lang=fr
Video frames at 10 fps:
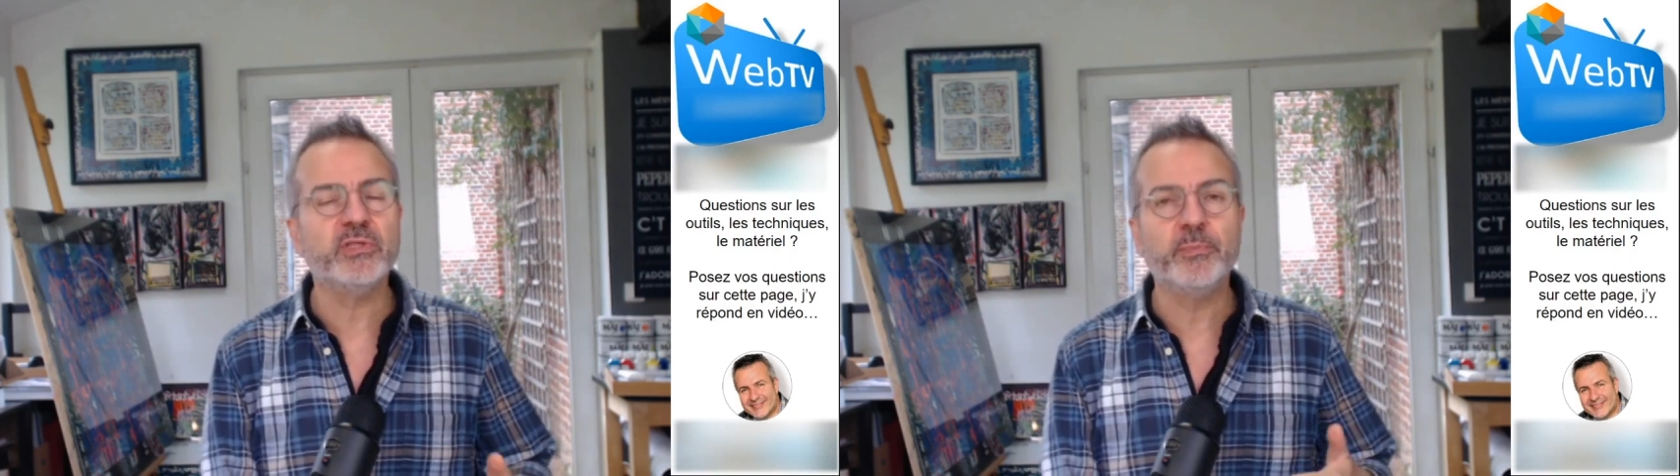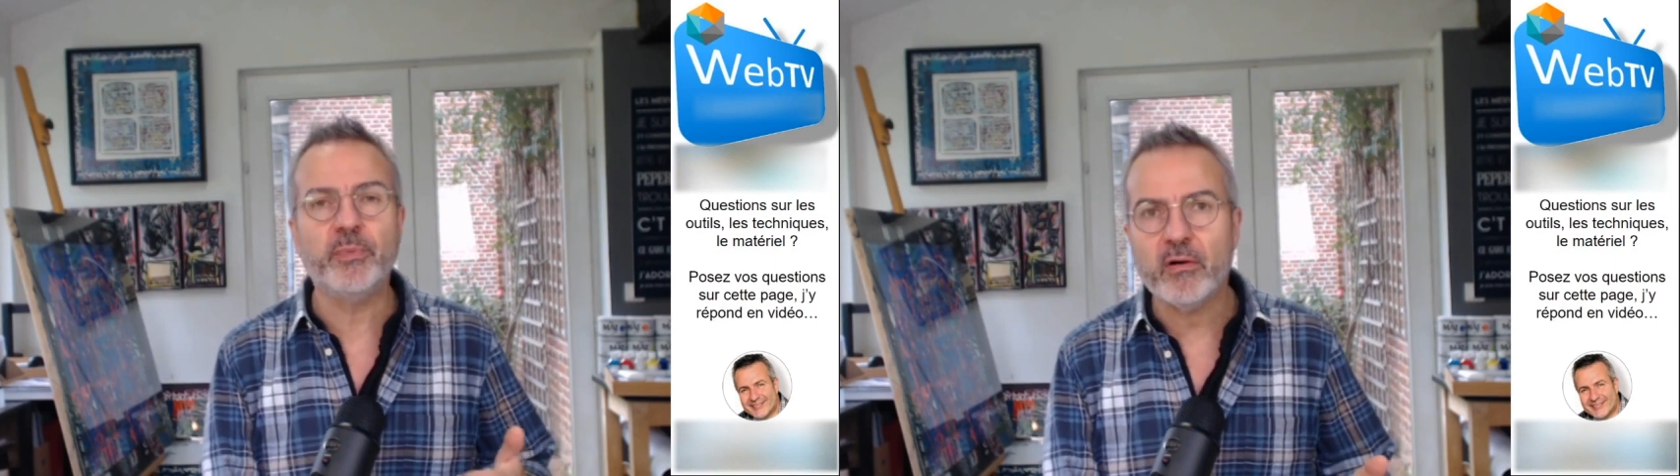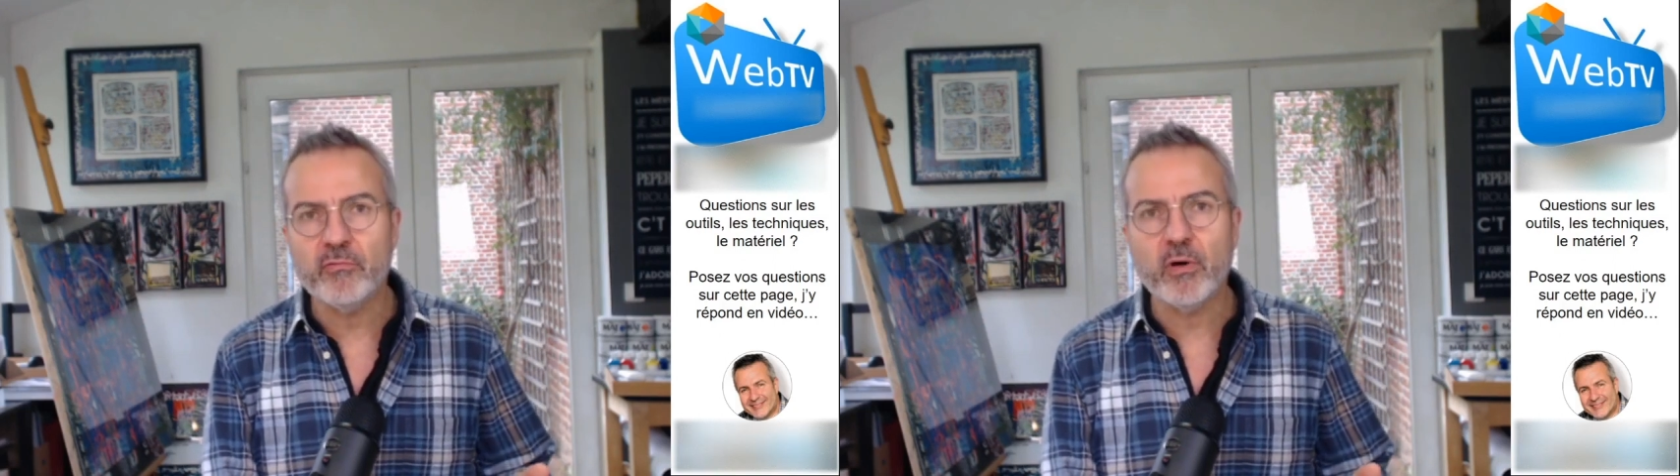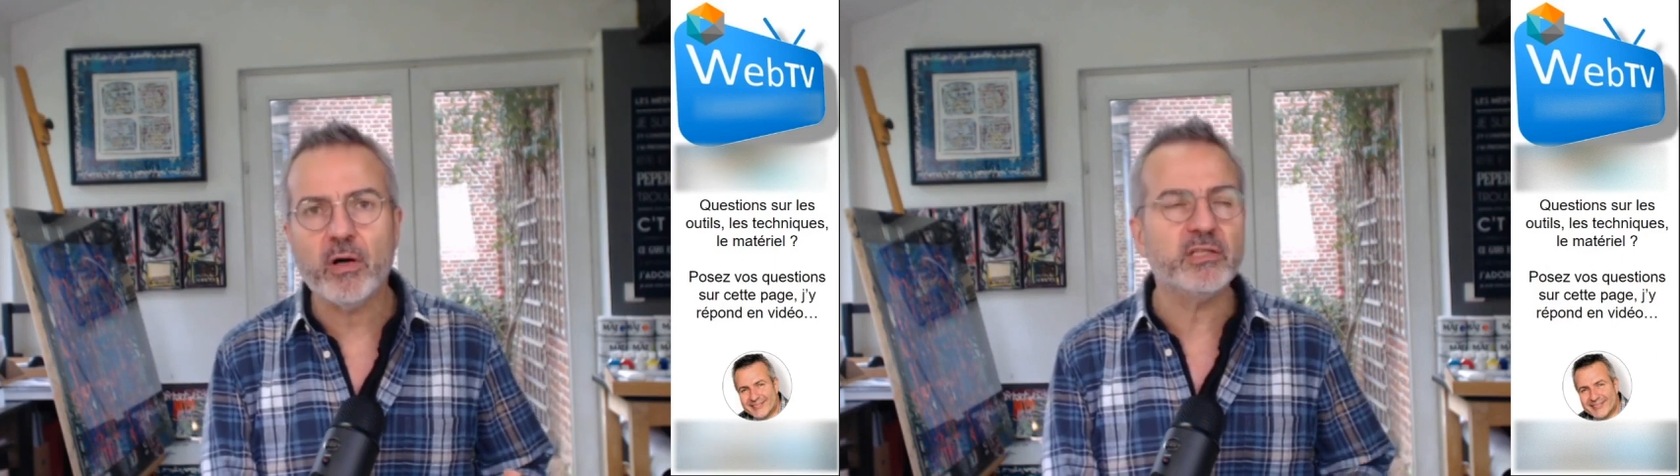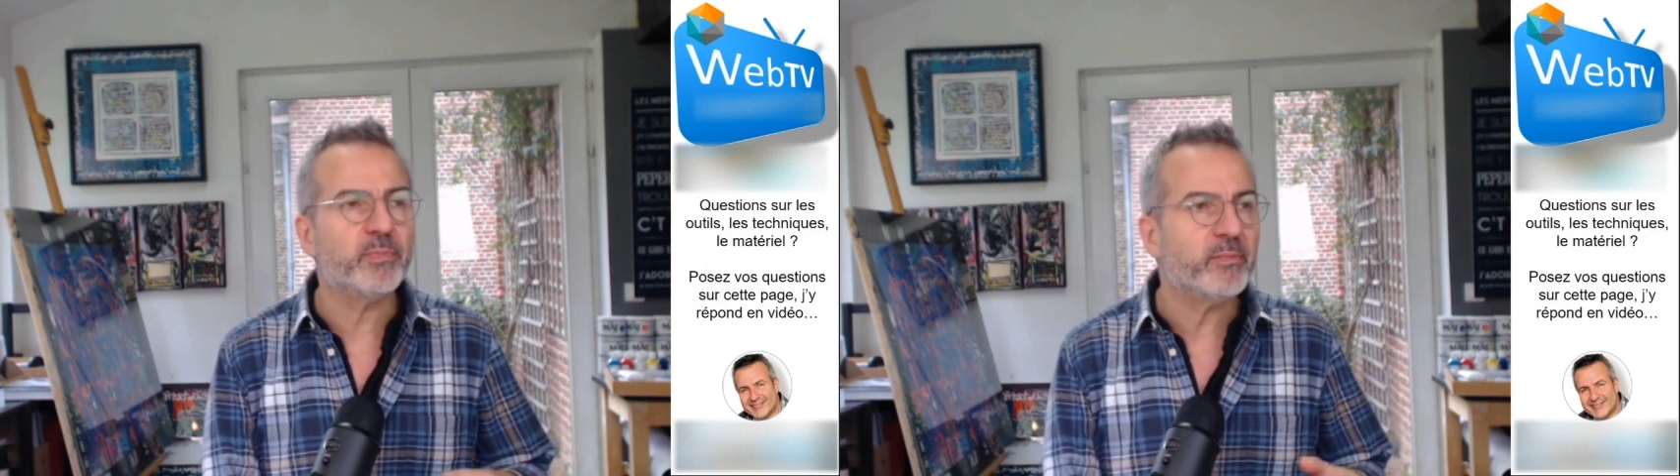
il dit pas au revoir, il dit pas